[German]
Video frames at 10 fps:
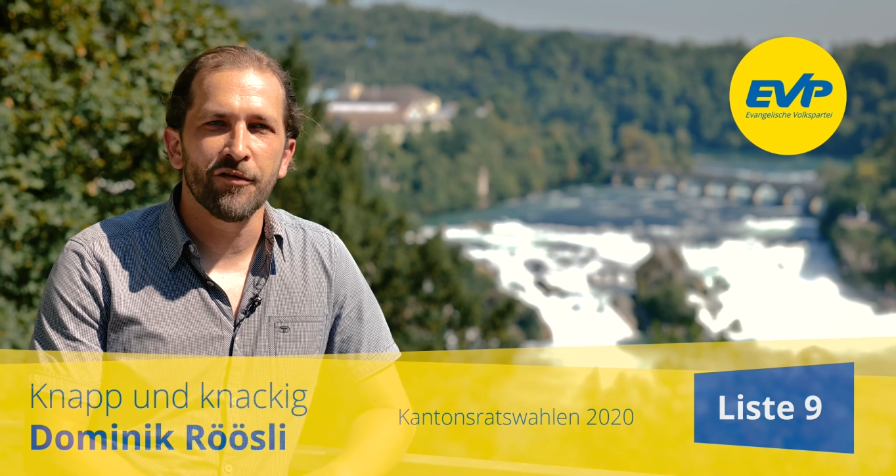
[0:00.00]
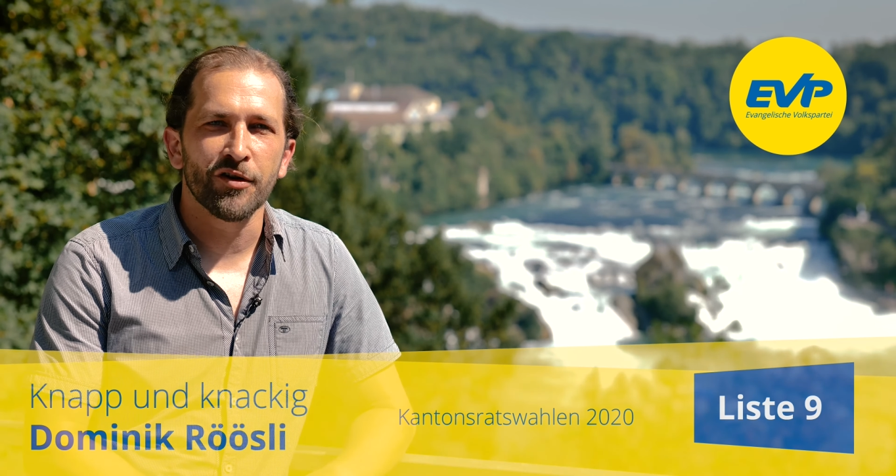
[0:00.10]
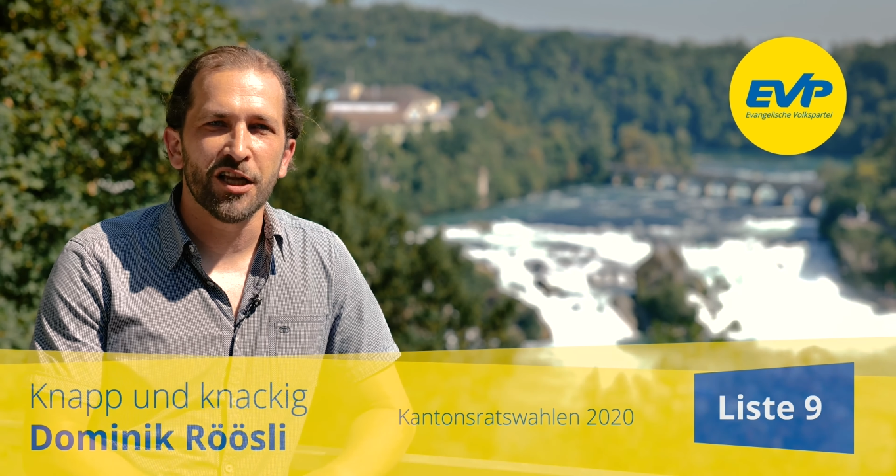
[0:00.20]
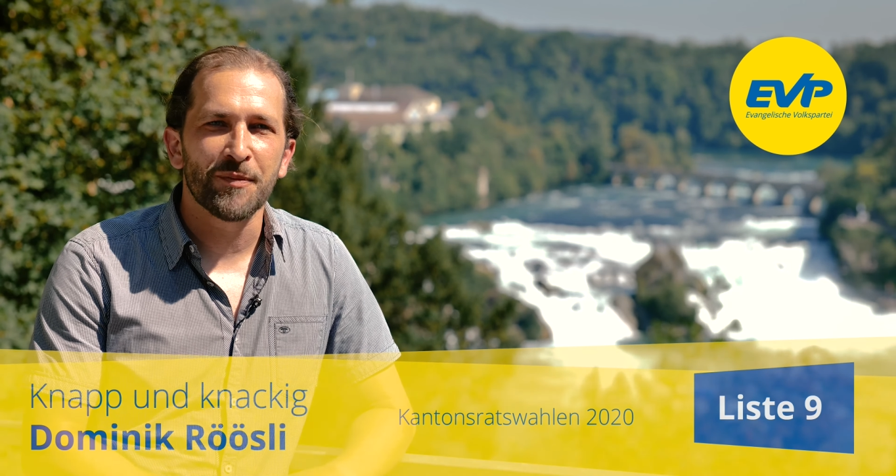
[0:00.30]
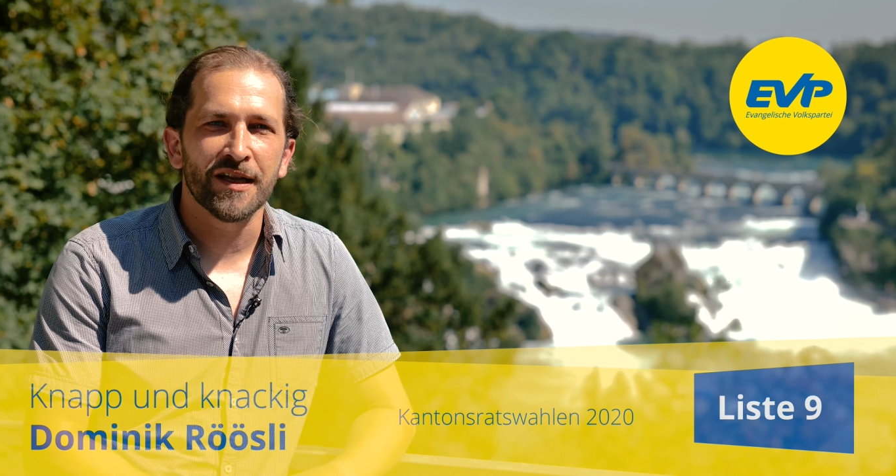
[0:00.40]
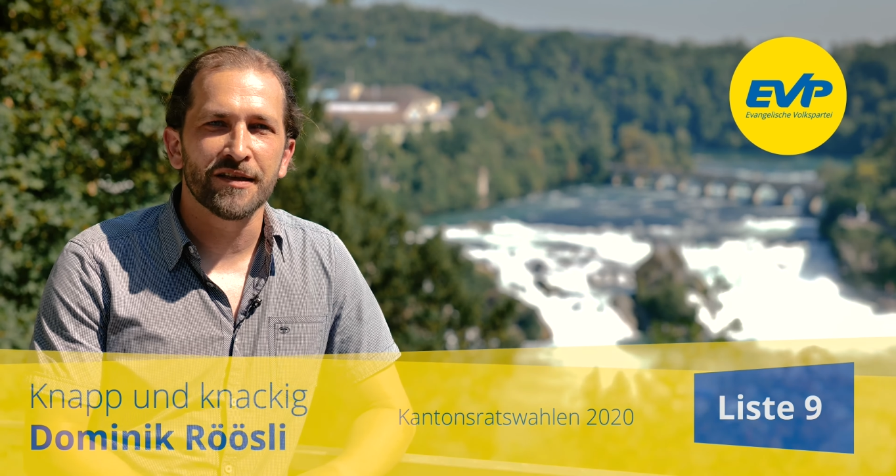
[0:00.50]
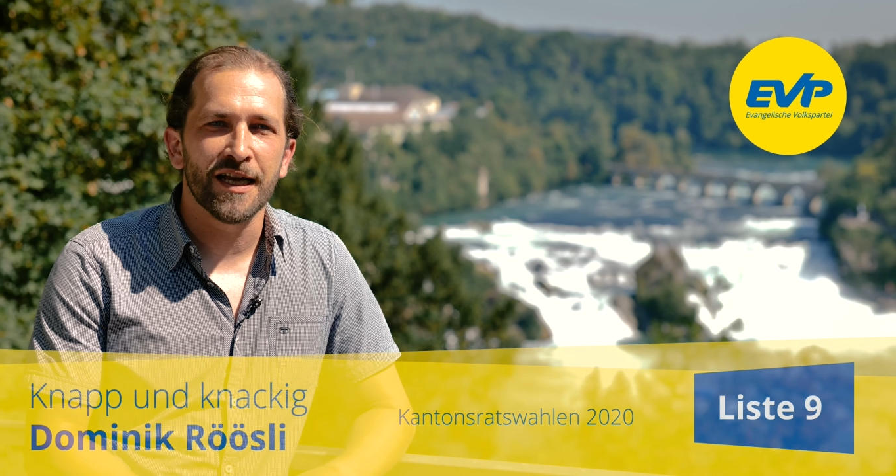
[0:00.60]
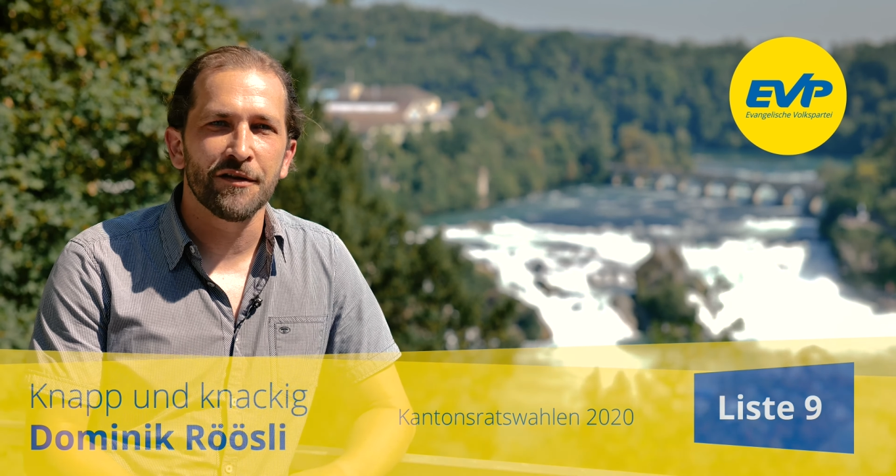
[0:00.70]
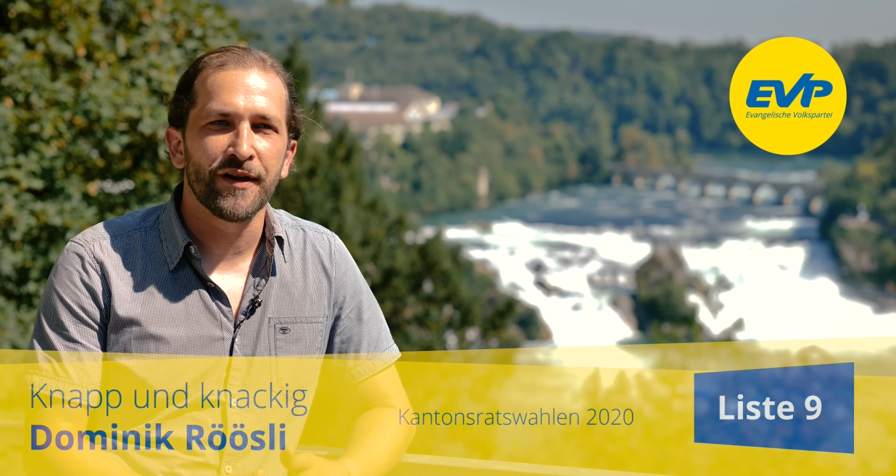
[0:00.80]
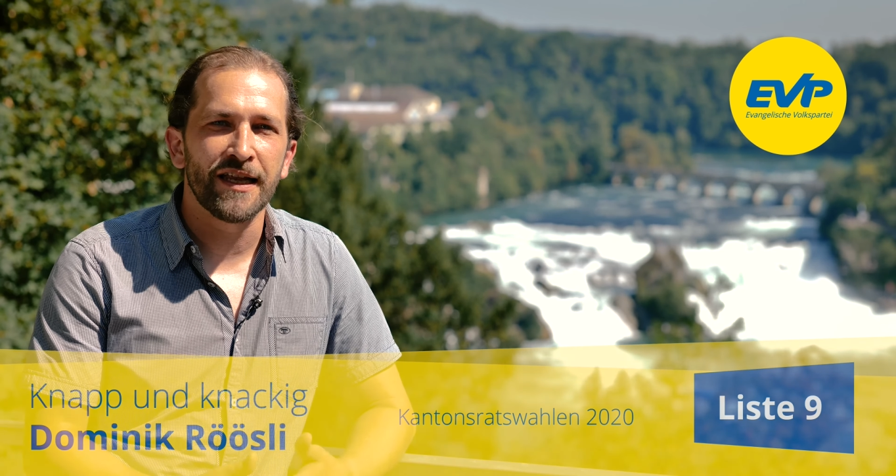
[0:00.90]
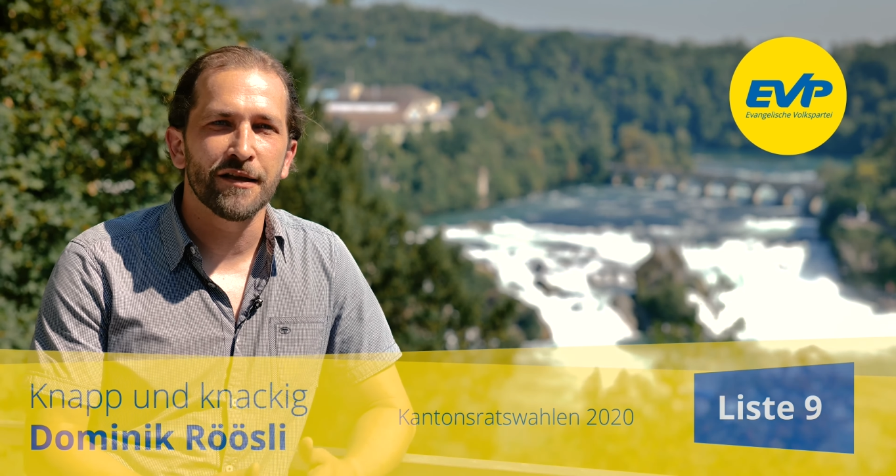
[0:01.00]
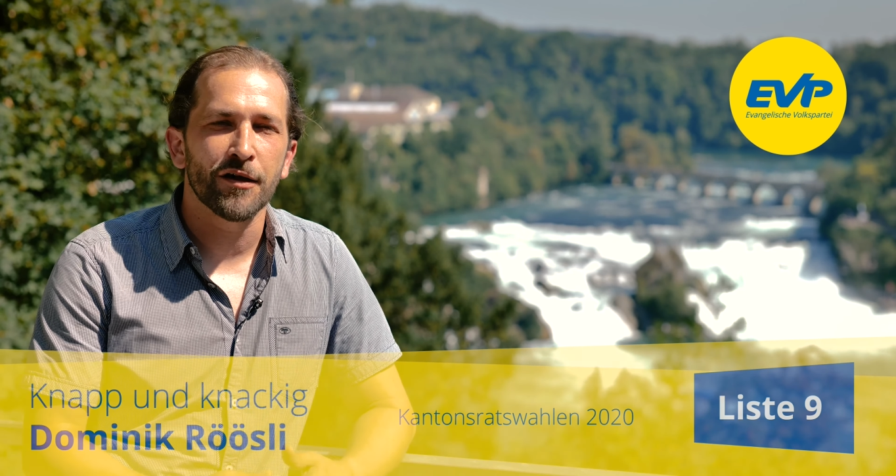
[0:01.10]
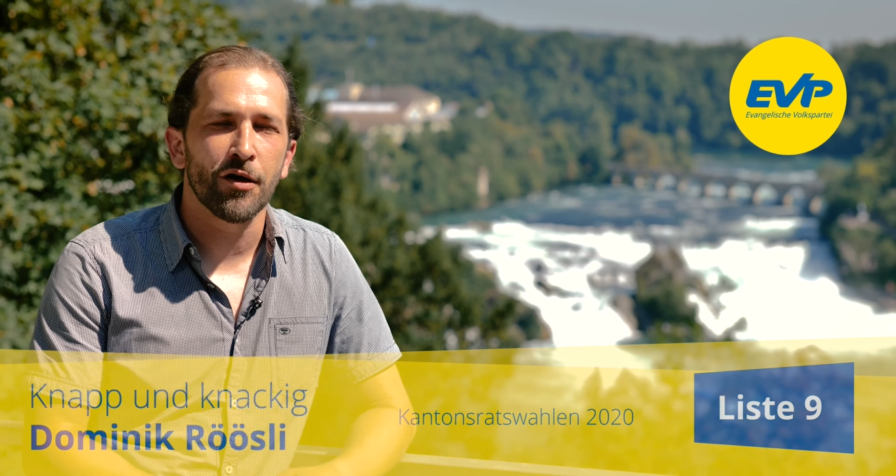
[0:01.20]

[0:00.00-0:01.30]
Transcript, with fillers: wo ich mich drin finden